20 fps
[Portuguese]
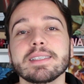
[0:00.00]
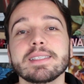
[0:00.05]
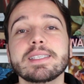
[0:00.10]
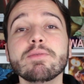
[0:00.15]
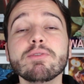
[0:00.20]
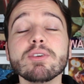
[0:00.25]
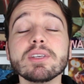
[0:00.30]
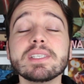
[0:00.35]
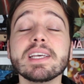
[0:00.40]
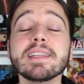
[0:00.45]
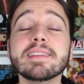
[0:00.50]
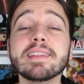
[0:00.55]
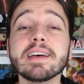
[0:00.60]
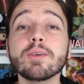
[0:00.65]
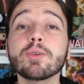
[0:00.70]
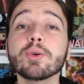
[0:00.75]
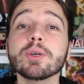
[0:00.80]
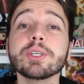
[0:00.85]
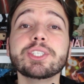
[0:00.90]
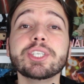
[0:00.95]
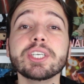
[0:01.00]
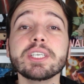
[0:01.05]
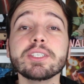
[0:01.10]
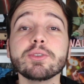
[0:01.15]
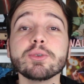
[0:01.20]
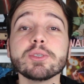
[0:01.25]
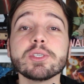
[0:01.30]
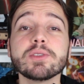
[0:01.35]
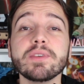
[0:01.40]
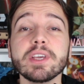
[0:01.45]
Se você tá
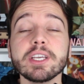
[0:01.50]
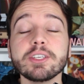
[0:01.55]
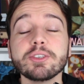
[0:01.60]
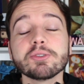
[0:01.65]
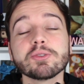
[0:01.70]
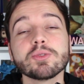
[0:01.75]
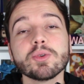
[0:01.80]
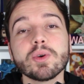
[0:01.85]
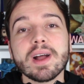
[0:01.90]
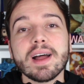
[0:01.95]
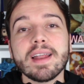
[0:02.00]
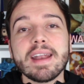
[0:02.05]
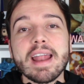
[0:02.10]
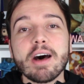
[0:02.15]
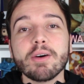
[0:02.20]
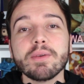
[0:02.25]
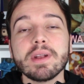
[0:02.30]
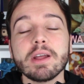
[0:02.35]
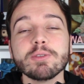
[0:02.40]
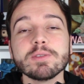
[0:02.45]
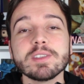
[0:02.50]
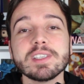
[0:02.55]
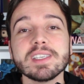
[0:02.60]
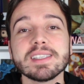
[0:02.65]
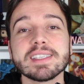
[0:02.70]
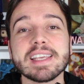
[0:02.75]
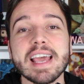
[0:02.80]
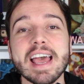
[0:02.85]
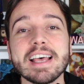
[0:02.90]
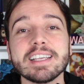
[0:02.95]
curtindo os vídeos do canal, não se
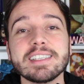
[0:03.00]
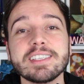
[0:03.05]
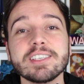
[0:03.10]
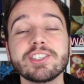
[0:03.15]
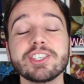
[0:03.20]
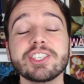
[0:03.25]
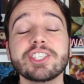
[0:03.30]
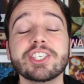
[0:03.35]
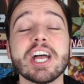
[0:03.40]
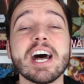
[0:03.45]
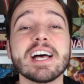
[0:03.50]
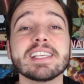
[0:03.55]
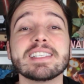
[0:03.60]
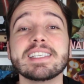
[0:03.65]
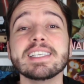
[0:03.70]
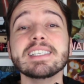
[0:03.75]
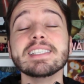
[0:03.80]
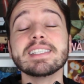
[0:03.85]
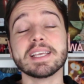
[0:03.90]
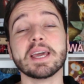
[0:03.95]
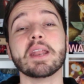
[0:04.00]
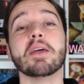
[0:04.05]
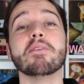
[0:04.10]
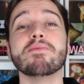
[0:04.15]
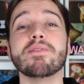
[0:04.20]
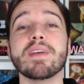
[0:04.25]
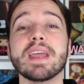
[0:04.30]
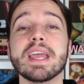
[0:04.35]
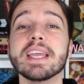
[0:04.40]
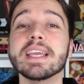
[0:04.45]
esquece de já se
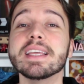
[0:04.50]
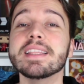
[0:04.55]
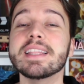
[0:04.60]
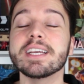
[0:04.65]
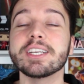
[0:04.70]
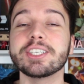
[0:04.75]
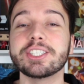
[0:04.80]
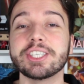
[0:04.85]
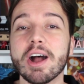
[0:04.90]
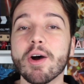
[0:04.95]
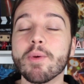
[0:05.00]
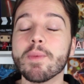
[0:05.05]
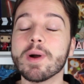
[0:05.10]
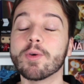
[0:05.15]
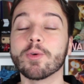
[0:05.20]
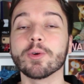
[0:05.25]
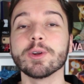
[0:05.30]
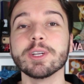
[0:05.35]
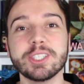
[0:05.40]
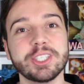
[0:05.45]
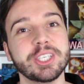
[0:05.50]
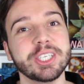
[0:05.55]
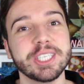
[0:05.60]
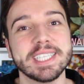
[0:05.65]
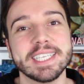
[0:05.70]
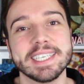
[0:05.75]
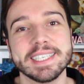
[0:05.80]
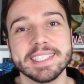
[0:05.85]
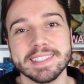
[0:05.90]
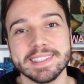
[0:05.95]
inscrever e deixar uma
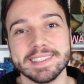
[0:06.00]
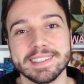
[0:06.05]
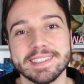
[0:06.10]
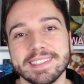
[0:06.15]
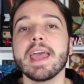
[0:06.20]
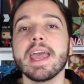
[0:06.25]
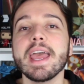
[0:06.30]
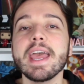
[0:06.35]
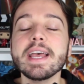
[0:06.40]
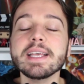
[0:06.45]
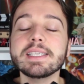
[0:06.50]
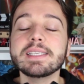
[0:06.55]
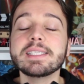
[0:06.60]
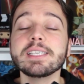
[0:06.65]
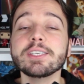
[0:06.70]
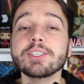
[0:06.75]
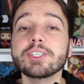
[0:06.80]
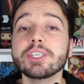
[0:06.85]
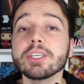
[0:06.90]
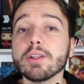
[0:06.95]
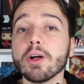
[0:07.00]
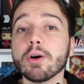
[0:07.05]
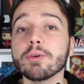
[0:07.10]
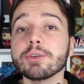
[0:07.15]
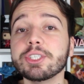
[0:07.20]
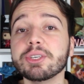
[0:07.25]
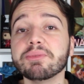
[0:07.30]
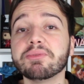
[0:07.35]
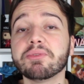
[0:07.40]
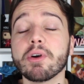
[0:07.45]
curtida. Esse de
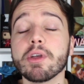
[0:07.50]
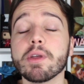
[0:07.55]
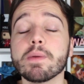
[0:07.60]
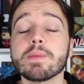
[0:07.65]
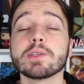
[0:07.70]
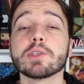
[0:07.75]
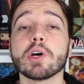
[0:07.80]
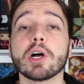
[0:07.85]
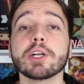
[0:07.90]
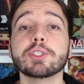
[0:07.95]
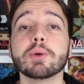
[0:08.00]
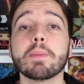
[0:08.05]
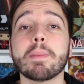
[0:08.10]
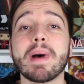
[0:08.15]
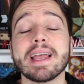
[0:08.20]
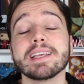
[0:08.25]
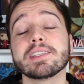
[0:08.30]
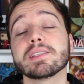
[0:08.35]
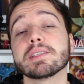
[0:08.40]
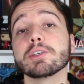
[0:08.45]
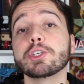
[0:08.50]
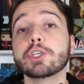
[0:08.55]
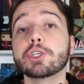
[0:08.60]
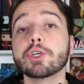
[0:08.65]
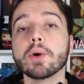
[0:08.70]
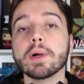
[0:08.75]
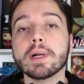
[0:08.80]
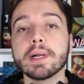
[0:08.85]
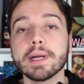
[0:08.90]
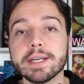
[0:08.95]
longe foi o episódio mais
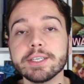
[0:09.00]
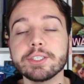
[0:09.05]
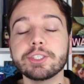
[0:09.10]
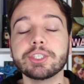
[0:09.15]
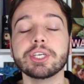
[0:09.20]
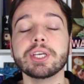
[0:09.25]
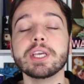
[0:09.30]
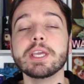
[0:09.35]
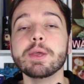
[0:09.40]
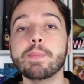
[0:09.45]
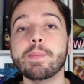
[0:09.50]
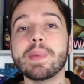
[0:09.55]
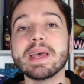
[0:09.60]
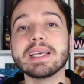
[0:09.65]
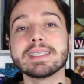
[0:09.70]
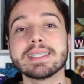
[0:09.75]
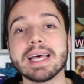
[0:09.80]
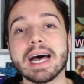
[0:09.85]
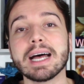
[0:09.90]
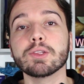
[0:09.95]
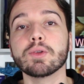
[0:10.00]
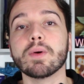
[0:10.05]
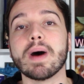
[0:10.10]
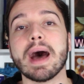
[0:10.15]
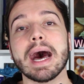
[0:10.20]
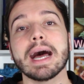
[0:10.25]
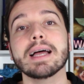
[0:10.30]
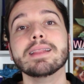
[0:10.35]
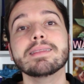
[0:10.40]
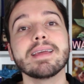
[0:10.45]
chocante e pesado
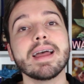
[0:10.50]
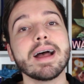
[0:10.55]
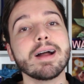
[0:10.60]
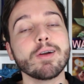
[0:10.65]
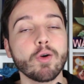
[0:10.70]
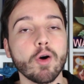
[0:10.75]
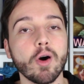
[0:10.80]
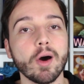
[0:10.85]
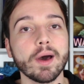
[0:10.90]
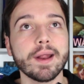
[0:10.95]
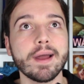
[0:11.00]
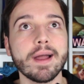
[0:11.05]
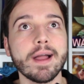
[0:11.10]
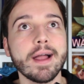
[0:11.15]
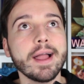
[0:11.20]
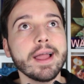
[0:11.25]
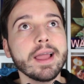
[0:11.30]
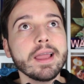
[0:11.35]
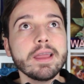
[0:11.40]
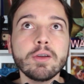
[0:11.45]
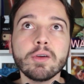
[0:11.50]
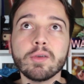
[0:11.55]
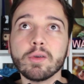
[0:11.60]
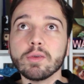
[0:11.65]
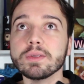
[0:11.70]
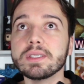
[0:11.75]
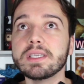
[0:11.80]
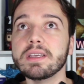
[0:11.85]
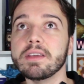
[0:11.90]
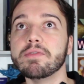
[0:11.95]
até agora.
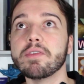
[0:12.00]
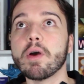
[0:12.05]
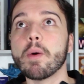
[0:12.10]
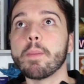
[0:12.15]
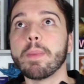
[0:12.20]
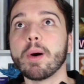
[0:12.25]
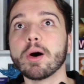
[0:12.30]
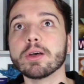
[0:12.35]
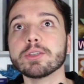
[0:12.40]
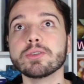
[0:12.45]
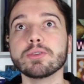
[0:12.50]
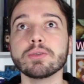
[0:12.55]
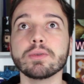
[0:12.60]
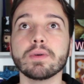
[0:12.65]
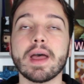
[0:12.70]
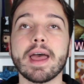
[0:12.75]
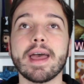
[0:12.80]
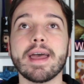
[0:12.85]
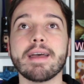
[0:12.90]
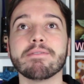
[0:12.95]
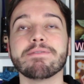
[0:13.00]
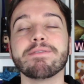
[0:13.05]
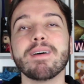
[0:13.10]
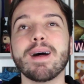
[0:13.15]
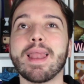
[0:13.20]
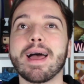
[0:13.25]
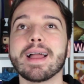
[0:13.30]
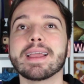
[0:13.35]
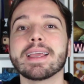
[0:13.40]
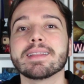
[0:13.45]
Inclusive, eu posso é,
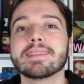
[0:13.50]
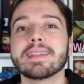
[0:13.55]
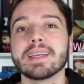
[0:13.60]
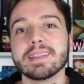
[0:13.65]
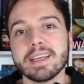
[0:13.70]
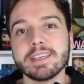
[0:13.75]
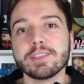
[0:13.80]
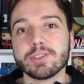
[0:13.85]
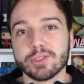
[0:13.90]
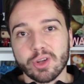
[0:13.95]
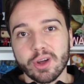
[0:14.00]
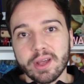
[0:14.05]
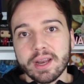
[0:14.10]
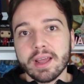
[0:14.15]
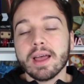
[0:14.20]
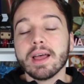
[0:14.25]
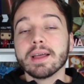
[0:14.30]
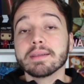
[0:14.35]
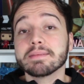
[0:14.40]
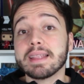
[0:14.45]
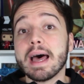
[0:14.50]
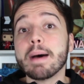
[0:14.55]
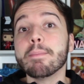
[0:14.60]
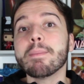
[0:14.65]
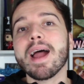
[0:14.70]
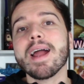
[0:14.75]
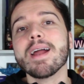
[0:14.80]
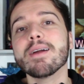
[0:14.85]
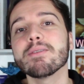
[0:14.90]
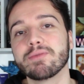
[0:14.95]
falar que até da história da
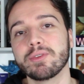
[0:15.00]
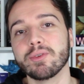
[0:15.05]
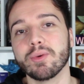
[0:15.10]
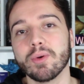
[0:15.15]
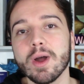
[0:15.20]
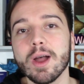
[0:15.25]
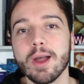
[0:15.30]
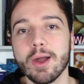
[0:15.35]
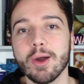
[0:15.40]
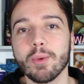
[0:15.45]
Marvel.